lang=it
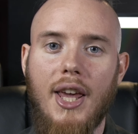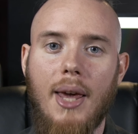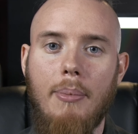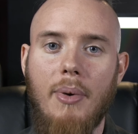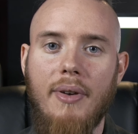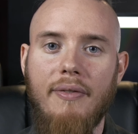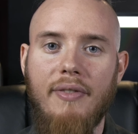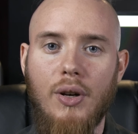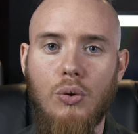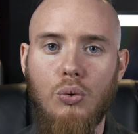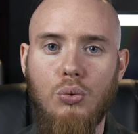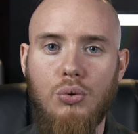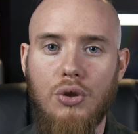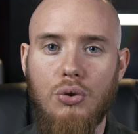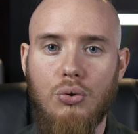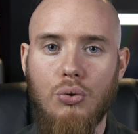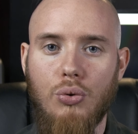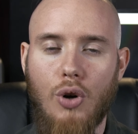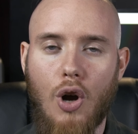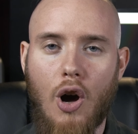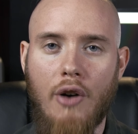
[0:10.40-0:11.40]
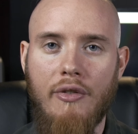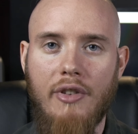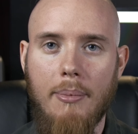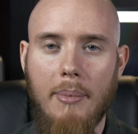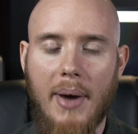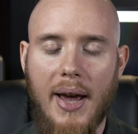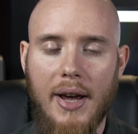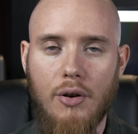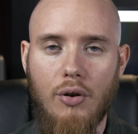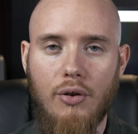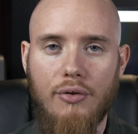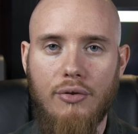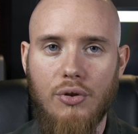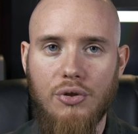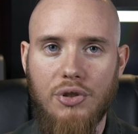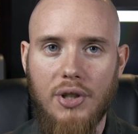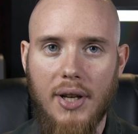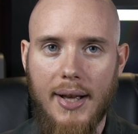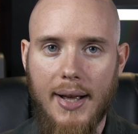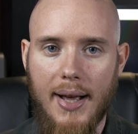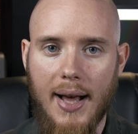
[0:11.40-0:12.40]
e benvenuti su 9
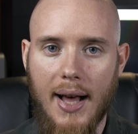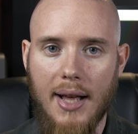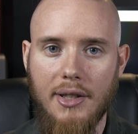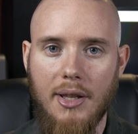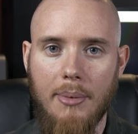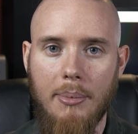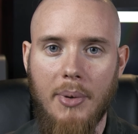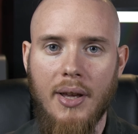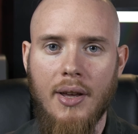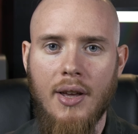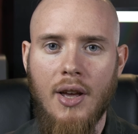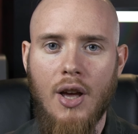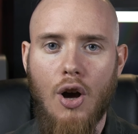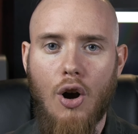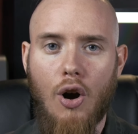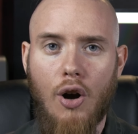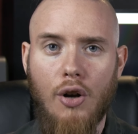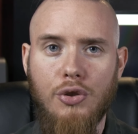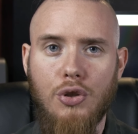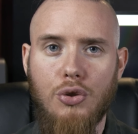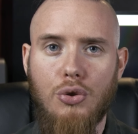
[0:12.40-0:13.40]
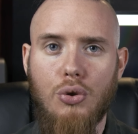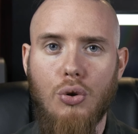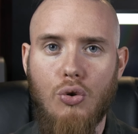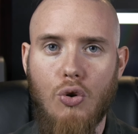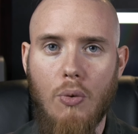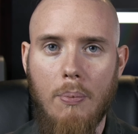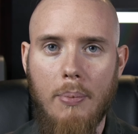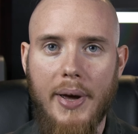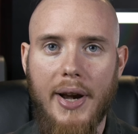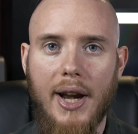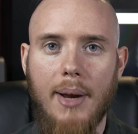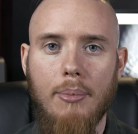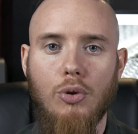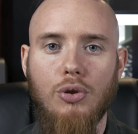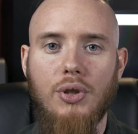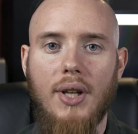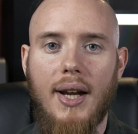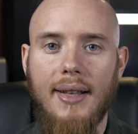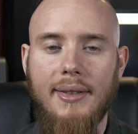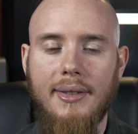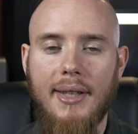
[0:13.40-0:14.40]
Microphones Academy. Oggi ci occuperemo
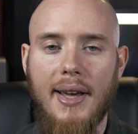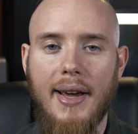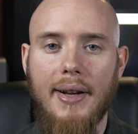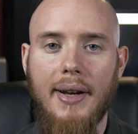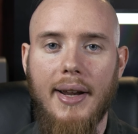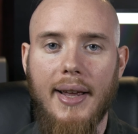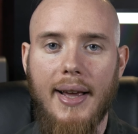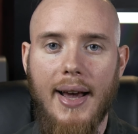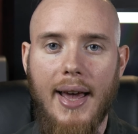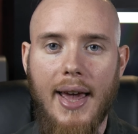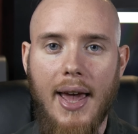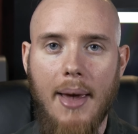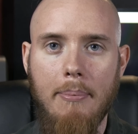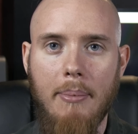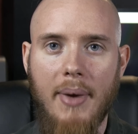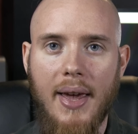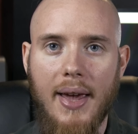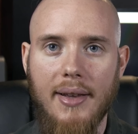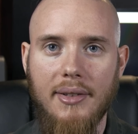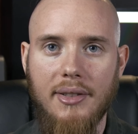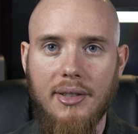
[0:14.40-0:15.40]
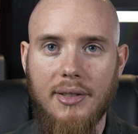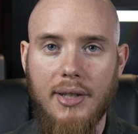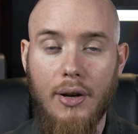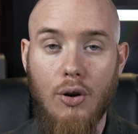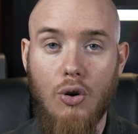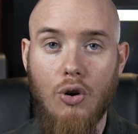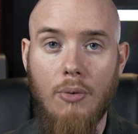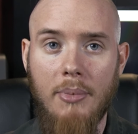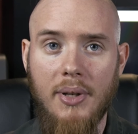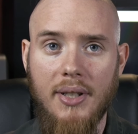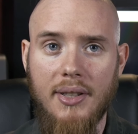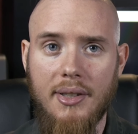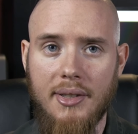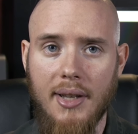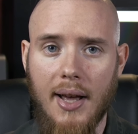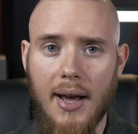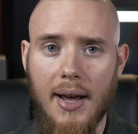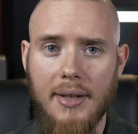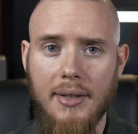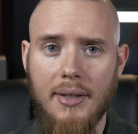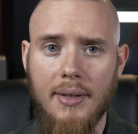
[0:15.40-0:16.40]
della tecnica MS o
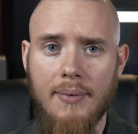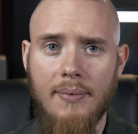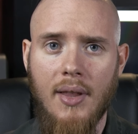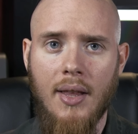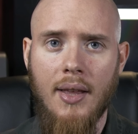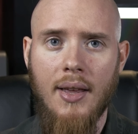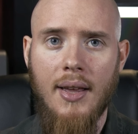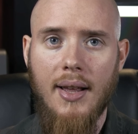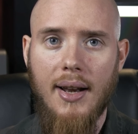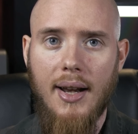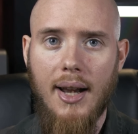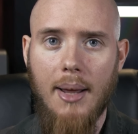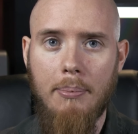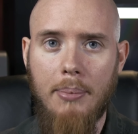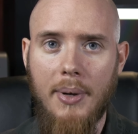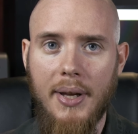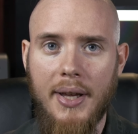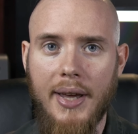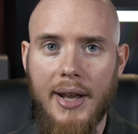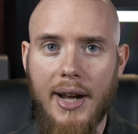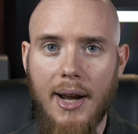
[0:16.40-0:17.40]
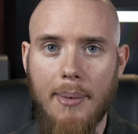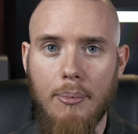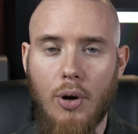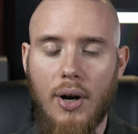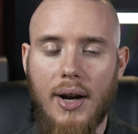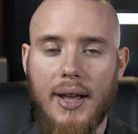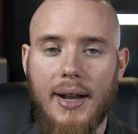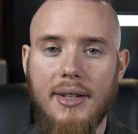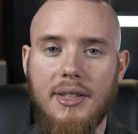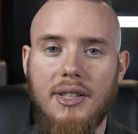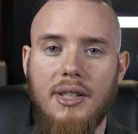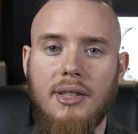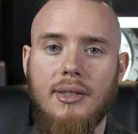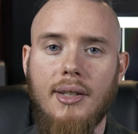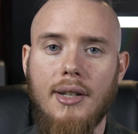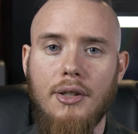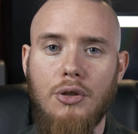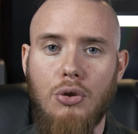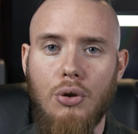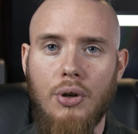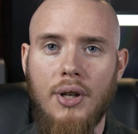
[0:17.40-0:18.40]
midside. L'applicheremo alla
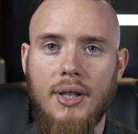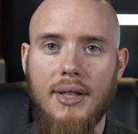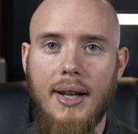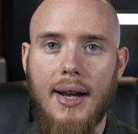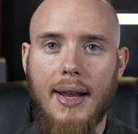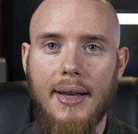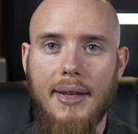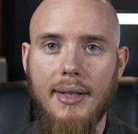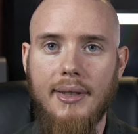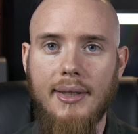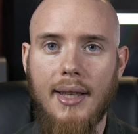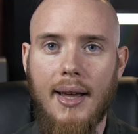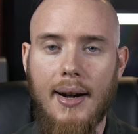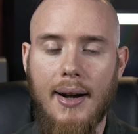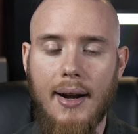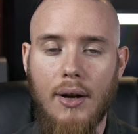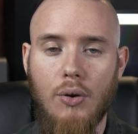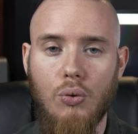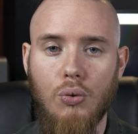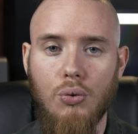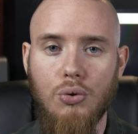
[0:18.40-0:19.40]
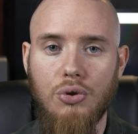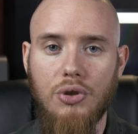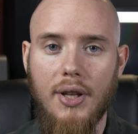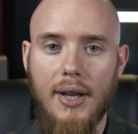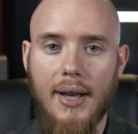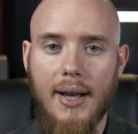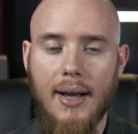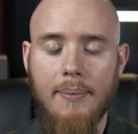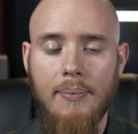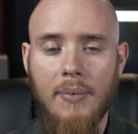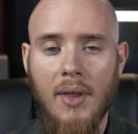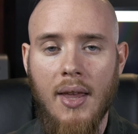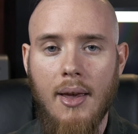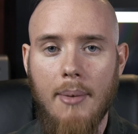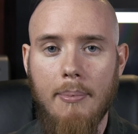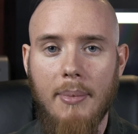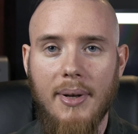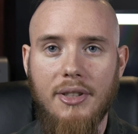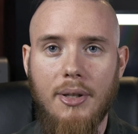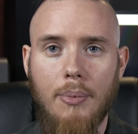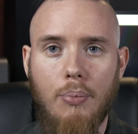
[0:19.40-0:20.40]
registrazione della chitarra acustica,
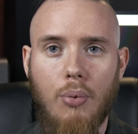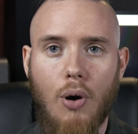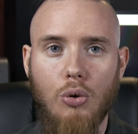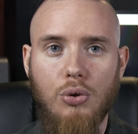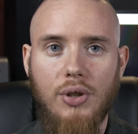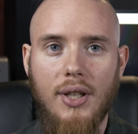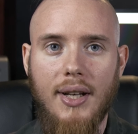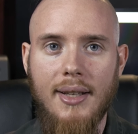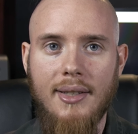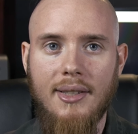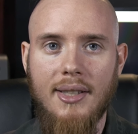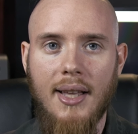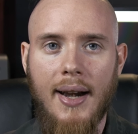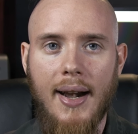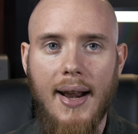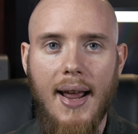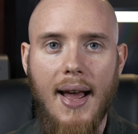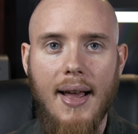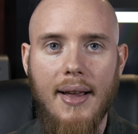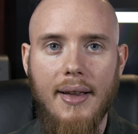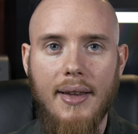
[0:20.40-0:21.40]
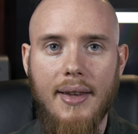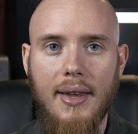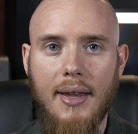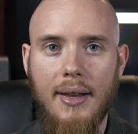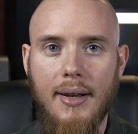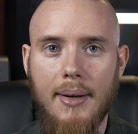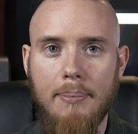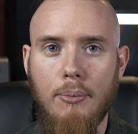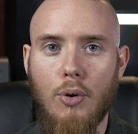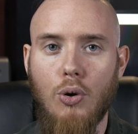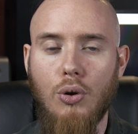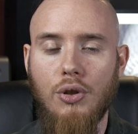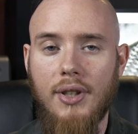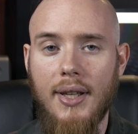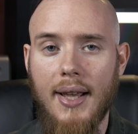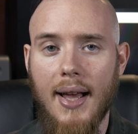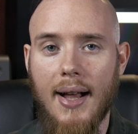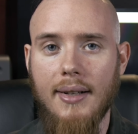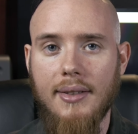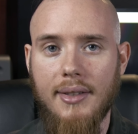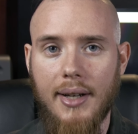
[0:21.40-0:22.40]
ma si può utilizzare anche in
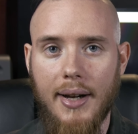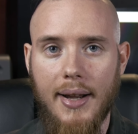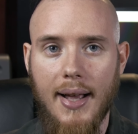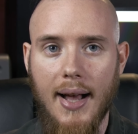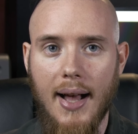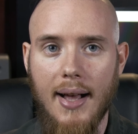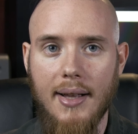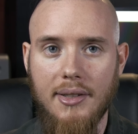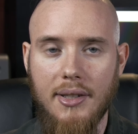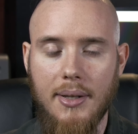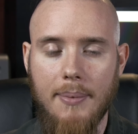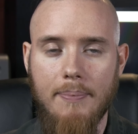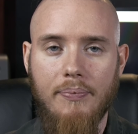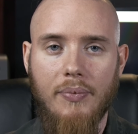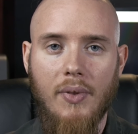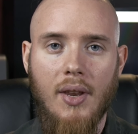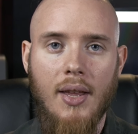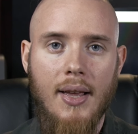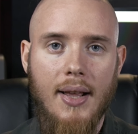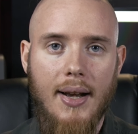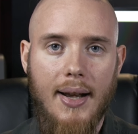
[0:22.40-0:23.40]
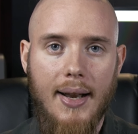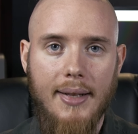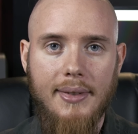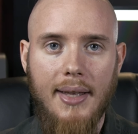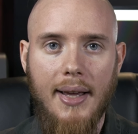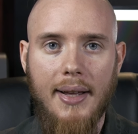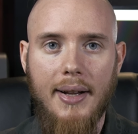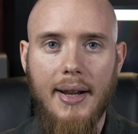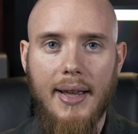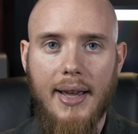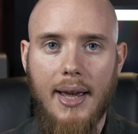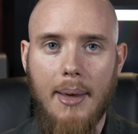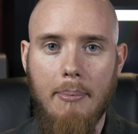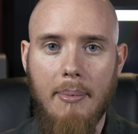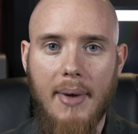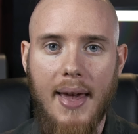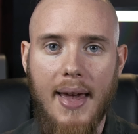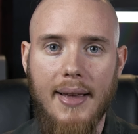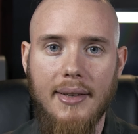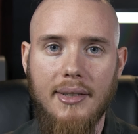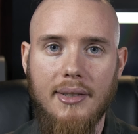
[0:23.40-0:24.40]
molti altri casi. La tecnica
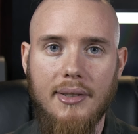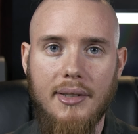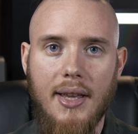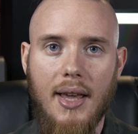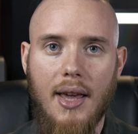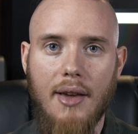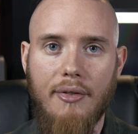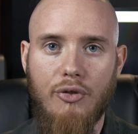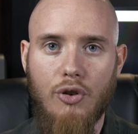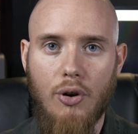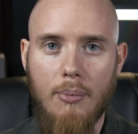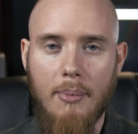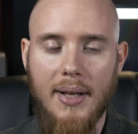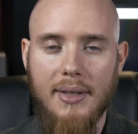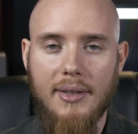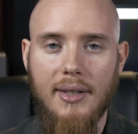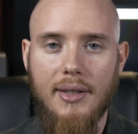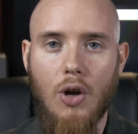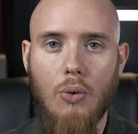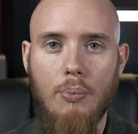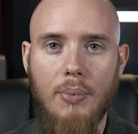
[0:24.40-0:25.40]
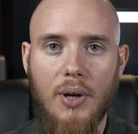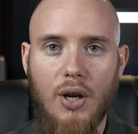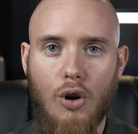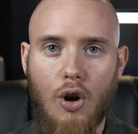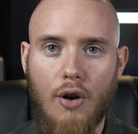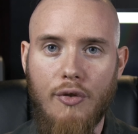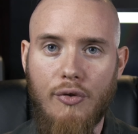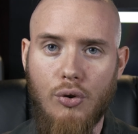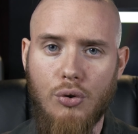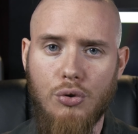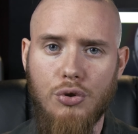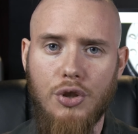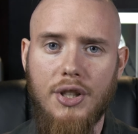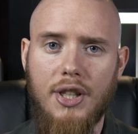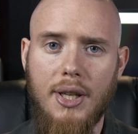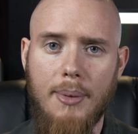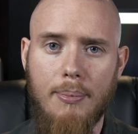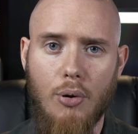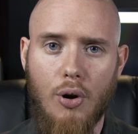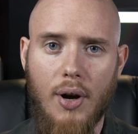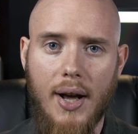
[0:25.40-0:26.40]
MS è formata da un microfono di
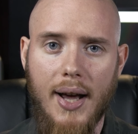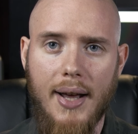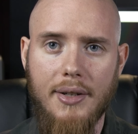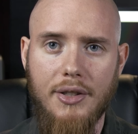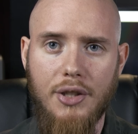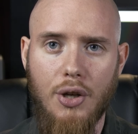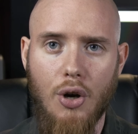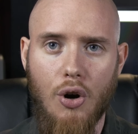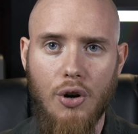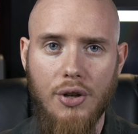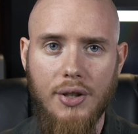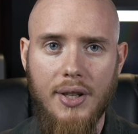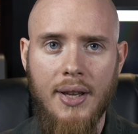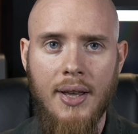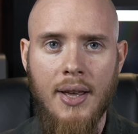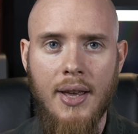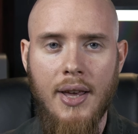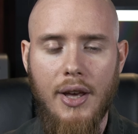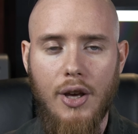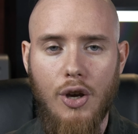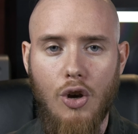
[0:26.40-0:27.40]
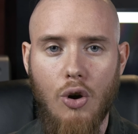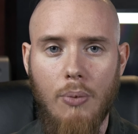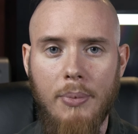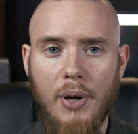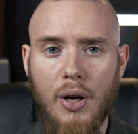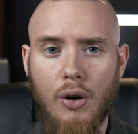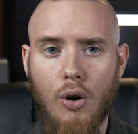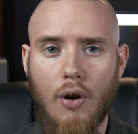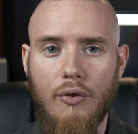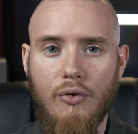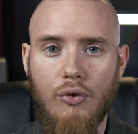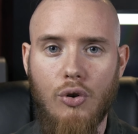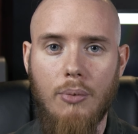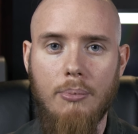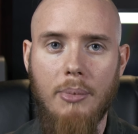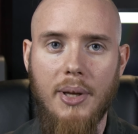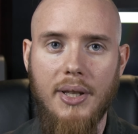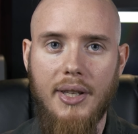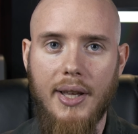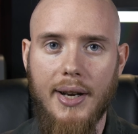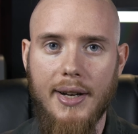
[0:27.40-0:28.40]
tipo cardioide e un microfono
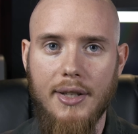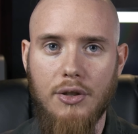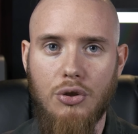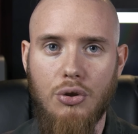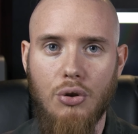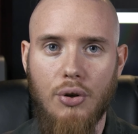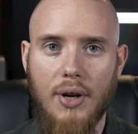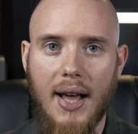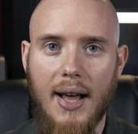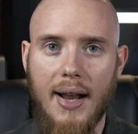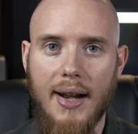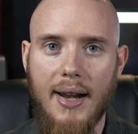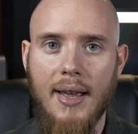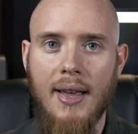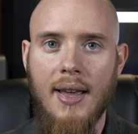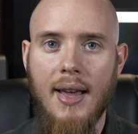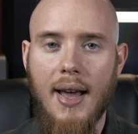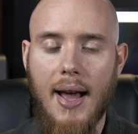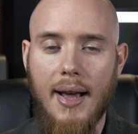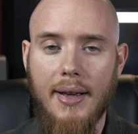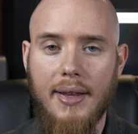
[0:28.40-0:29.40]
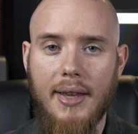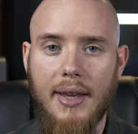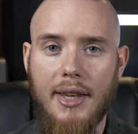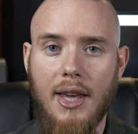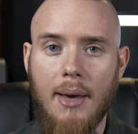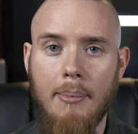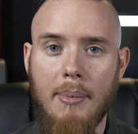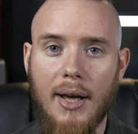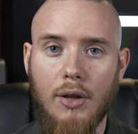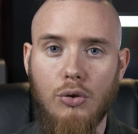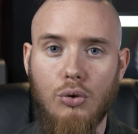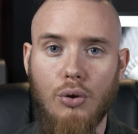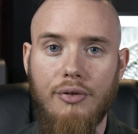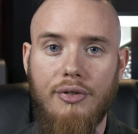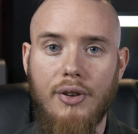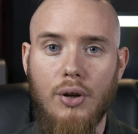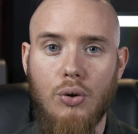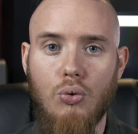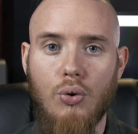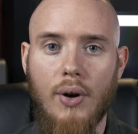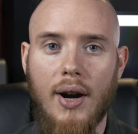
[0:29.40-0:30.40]
bidirezionale, anche chiamato
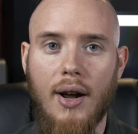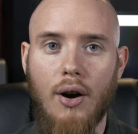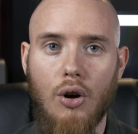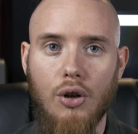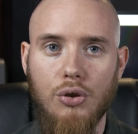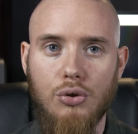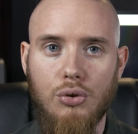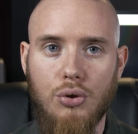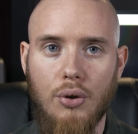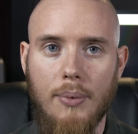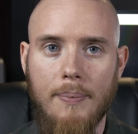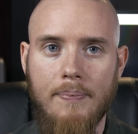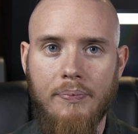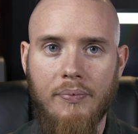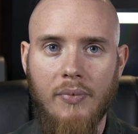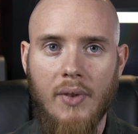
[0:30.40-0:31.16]
figura 8.